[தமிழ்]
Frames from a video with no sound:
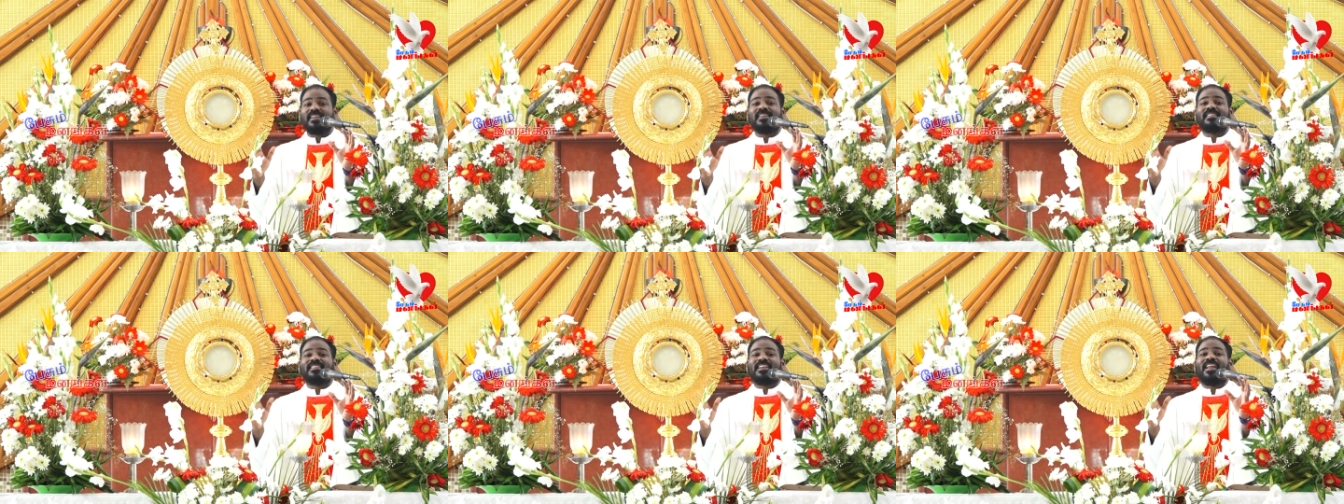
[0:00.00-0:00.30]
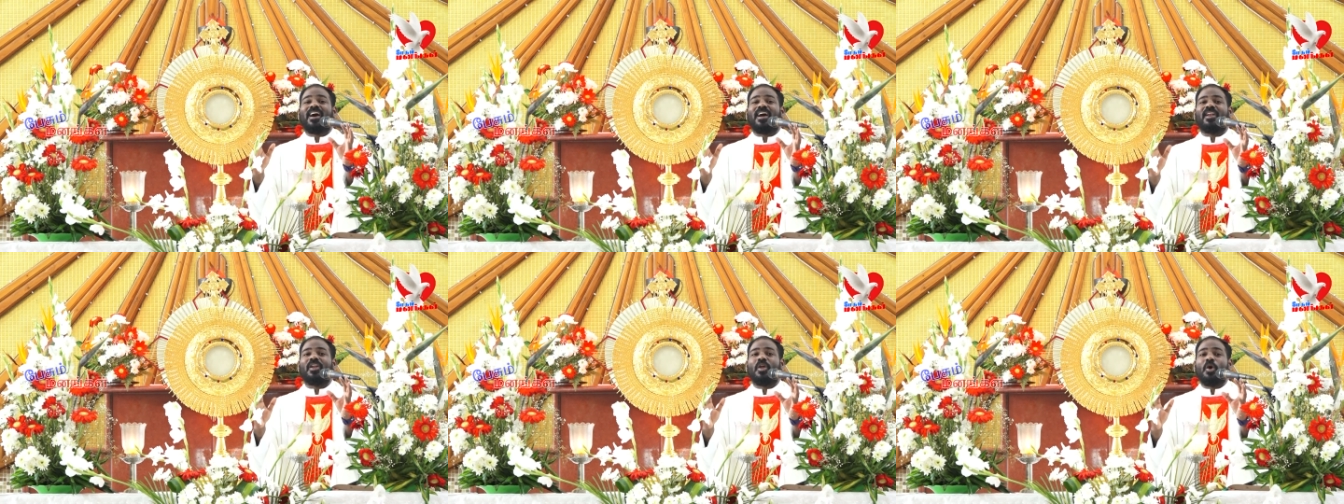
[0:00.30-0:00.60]

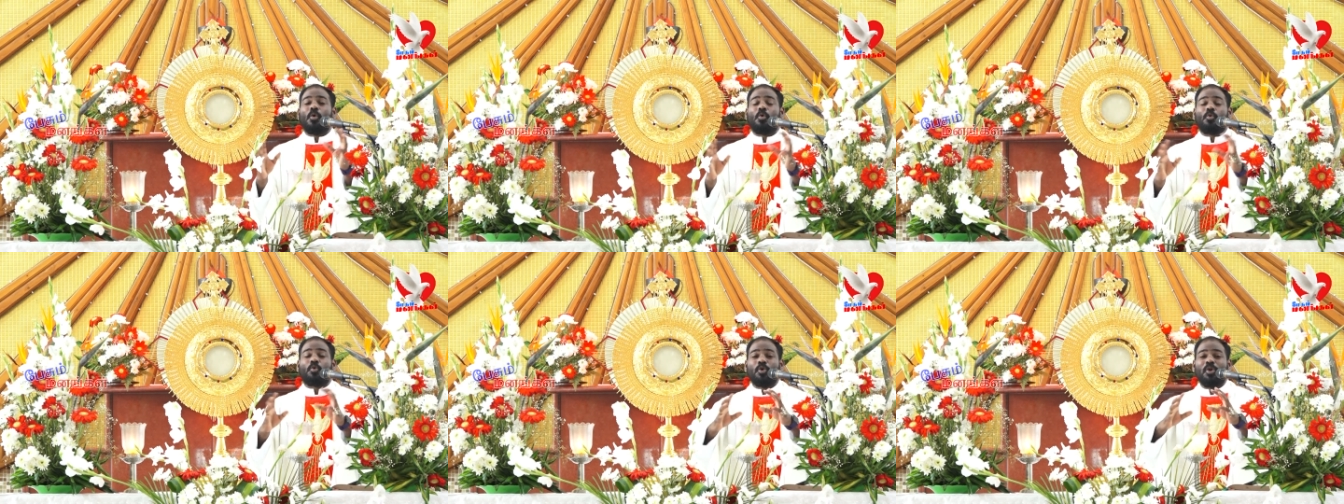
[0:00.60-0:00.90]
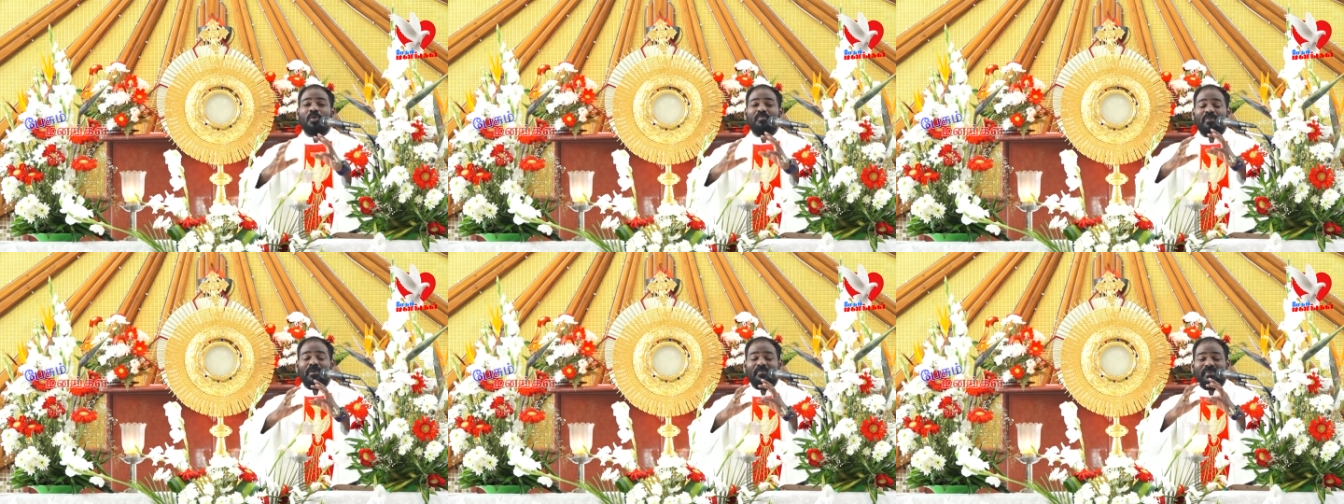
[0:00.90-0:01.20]
இதனால்
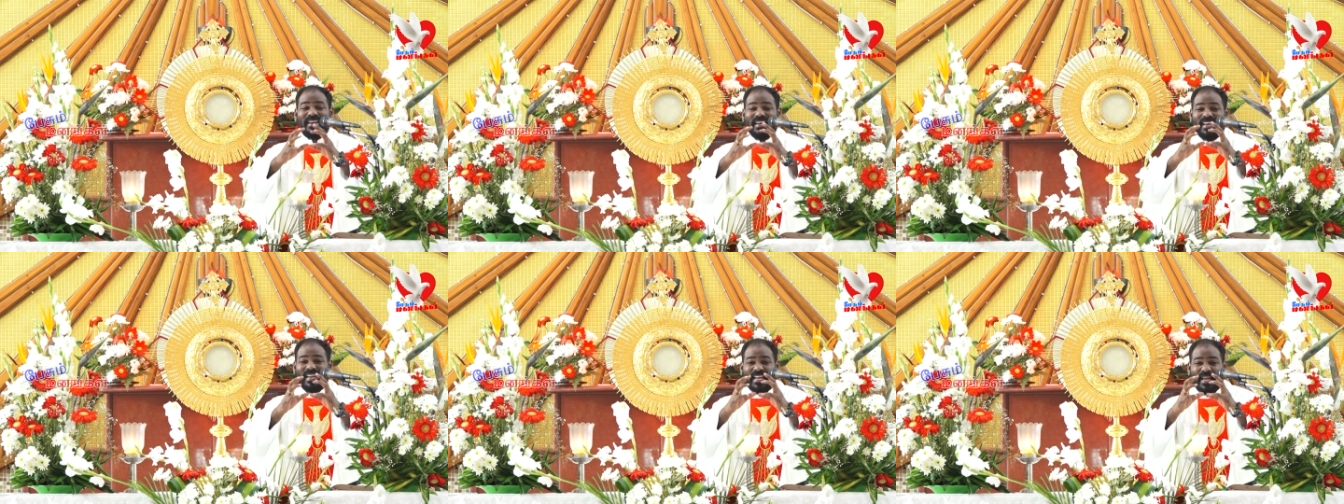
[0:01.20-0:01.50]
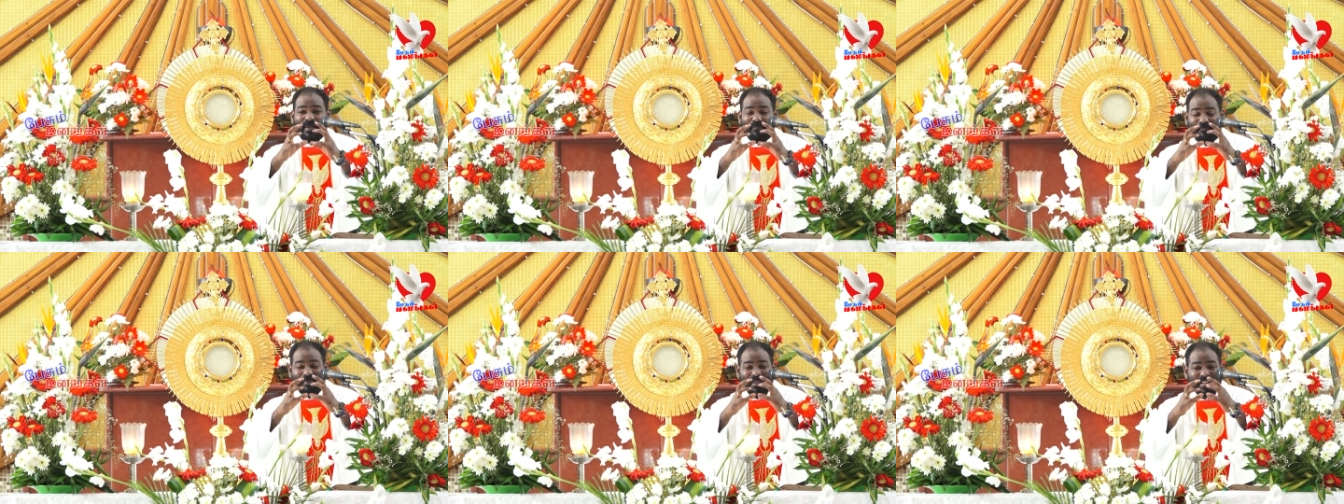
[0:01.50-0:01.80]
குடும்பம்
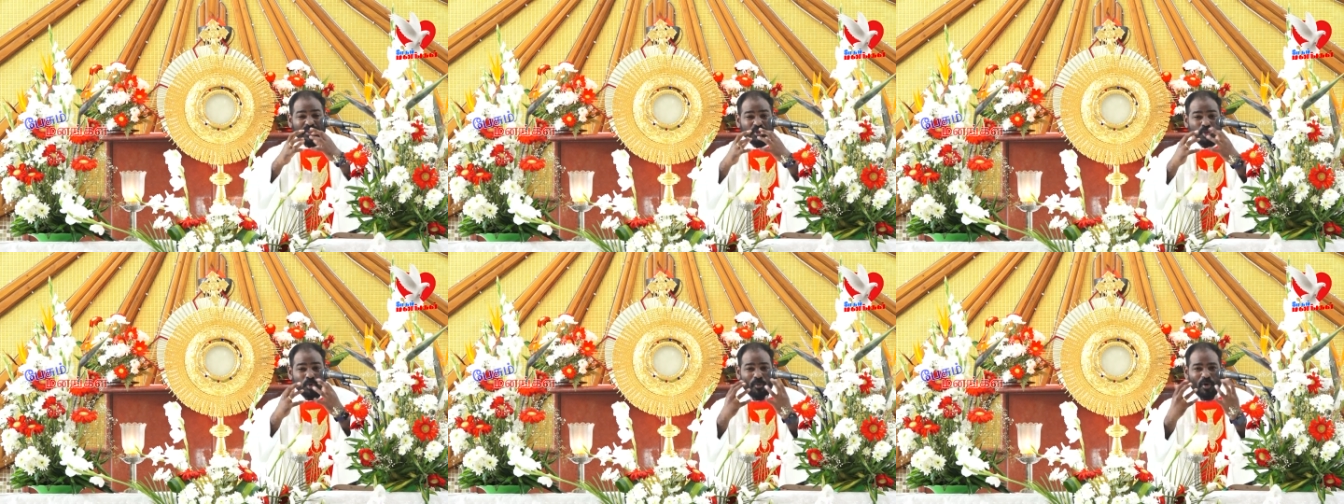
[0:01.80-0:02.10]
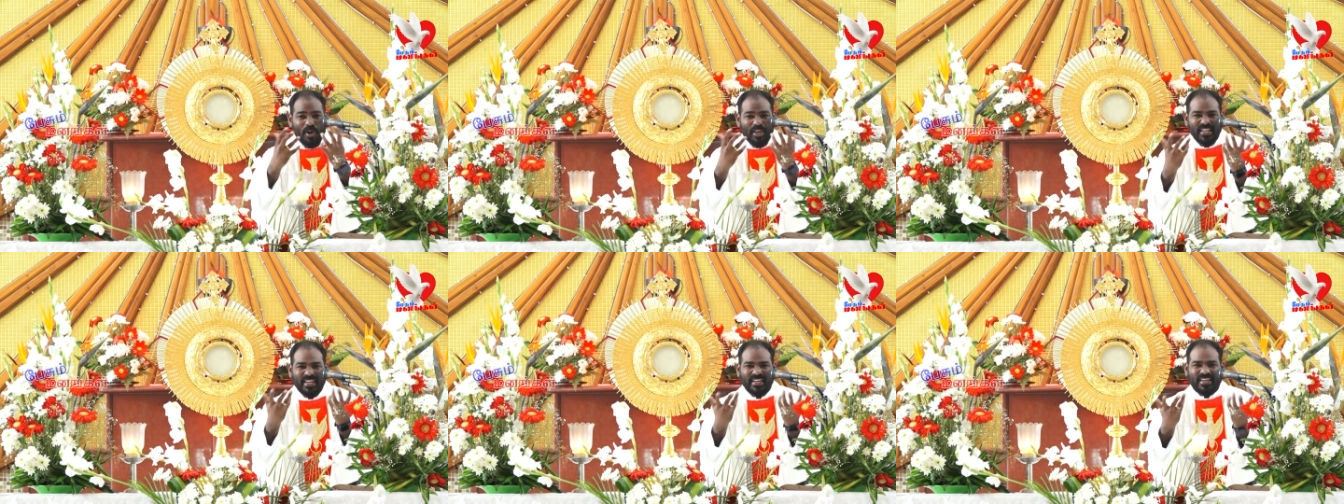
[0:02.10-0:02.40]
இன்றைக்கு பிரிந்து
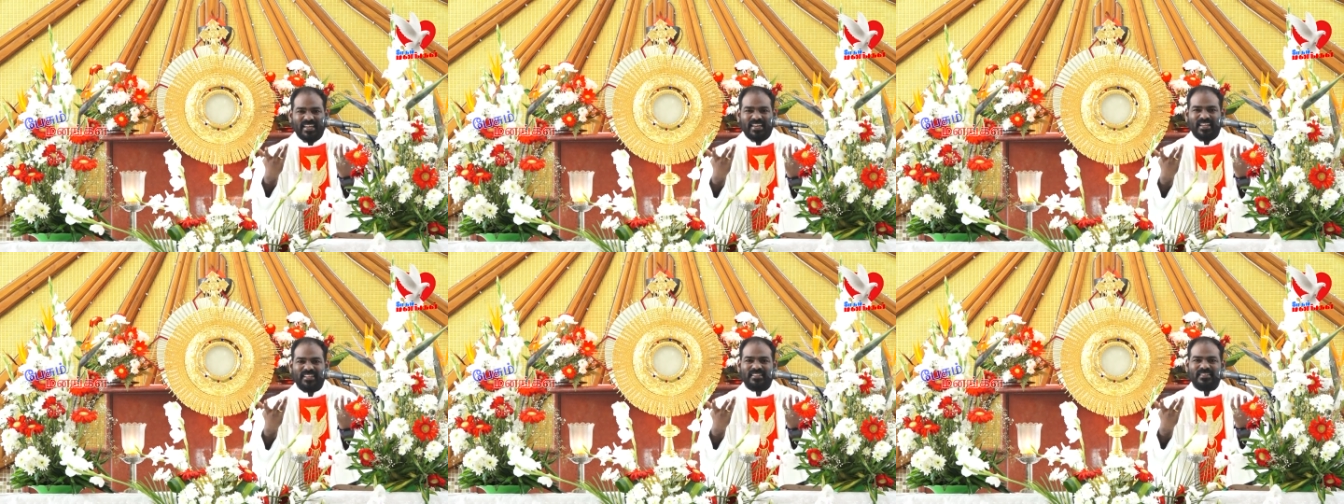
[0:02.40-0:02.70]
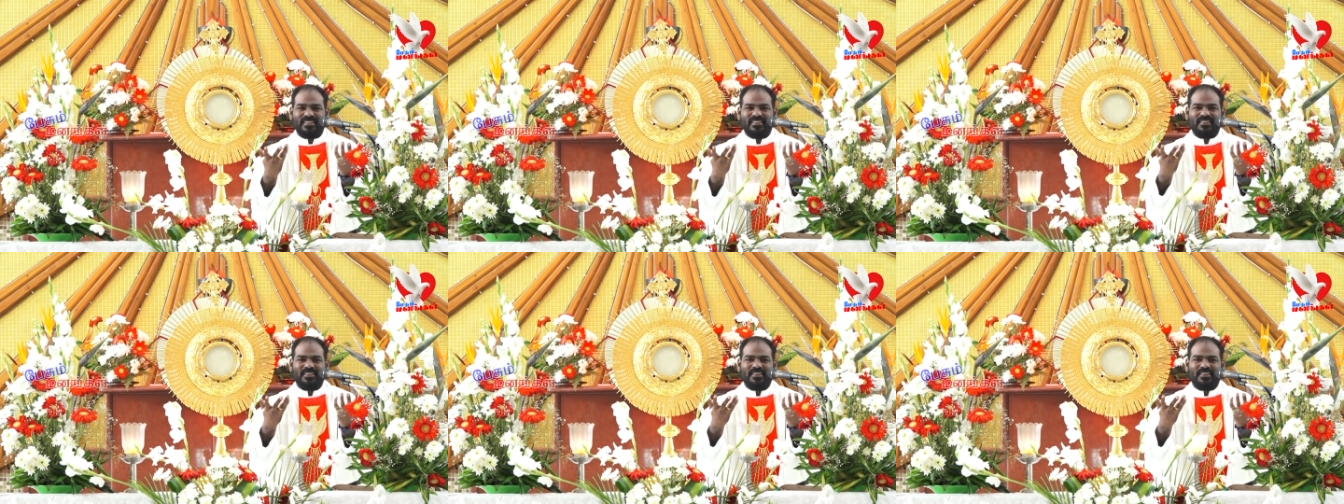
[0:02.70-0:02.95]
போயிருக்கிறது